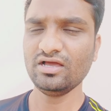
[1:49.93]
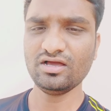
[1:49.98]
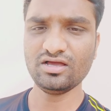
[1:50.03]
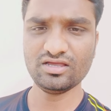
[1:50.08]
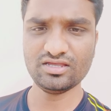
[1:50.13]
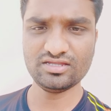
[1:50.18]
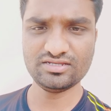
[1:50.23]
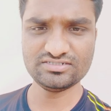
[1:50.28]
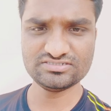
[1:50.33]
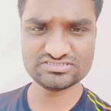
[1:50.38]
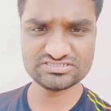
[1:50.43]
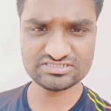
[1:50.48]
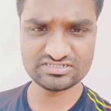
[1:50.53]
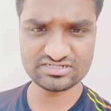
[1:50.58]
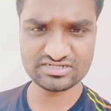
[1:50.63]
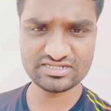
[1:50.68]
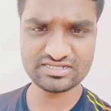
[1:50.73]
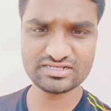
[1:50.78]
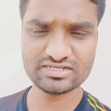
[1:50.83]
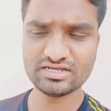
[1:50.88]

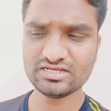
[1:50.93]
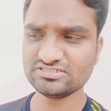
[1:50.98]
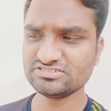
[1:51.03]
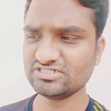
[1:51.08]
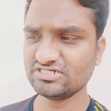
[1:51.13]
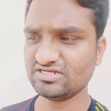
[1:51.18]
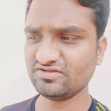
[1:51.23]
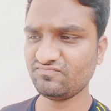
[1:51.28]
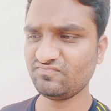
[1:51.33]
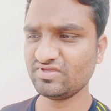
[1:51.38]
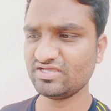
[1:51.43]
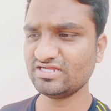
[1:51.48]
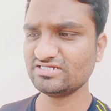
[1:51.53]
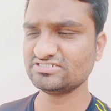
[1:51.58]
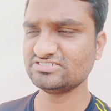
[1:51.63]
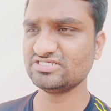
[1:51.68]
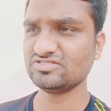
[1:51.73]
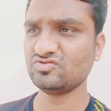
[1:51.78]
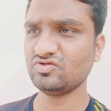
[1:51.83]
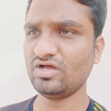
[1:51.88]
इंजीनियरिंग का
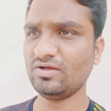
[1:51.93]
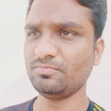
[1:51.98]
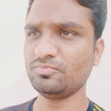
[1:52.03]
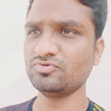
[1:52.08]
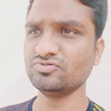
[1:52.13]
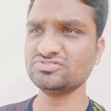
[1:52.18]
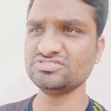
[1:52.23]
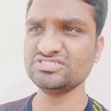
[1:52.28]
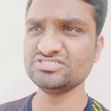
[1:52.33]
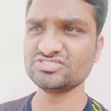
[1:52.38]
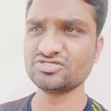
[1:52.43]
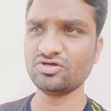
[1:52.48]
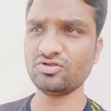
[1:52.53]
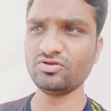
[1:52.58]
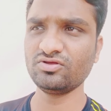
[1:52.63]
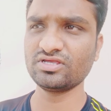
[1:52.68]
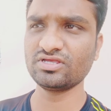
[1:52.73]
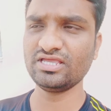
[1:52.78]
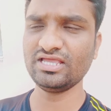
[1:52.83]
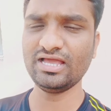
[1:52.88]
सर्टिफिकेट्स है तो आप कोशिश
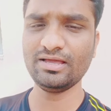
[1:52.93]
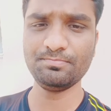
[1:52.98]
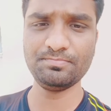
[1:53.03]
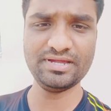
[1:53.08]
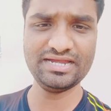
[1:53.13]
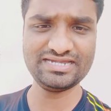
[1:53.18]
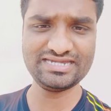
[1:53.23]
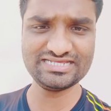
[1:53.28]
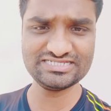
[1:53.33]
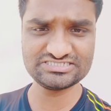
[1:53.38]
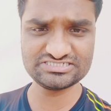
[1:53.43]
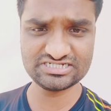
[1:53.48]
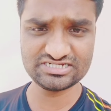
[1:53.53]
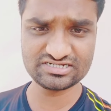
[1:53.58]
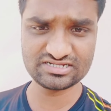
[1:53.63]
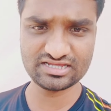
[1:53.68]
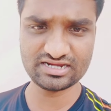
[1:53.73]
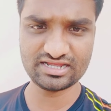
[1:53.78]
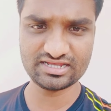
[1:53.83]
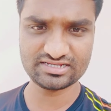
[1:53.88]
करो कि आप
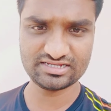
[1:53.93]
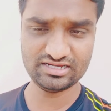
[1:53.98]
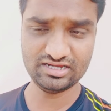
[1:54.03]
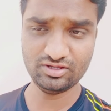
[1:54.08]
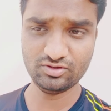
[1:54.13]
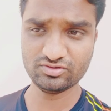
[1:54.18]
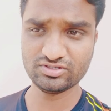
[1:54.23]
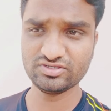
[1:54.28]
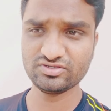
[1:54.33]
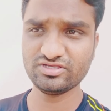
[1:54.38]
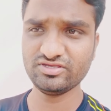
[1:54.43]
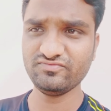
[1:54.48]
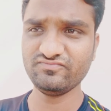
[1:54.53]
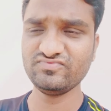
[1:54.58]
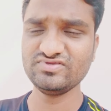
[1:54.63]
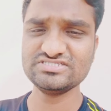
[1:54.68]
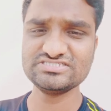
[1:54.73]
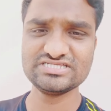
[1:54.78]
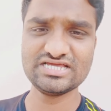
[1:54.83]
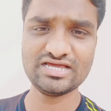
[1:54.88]
अटेस्टेड करा के लाओ क्योंकि
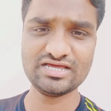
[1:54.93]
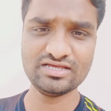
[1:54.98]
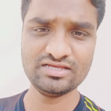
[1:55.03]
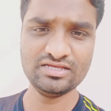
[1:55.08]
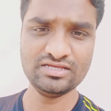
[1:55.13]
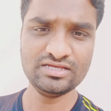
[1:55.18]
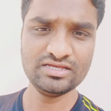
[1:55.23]
वीज़ा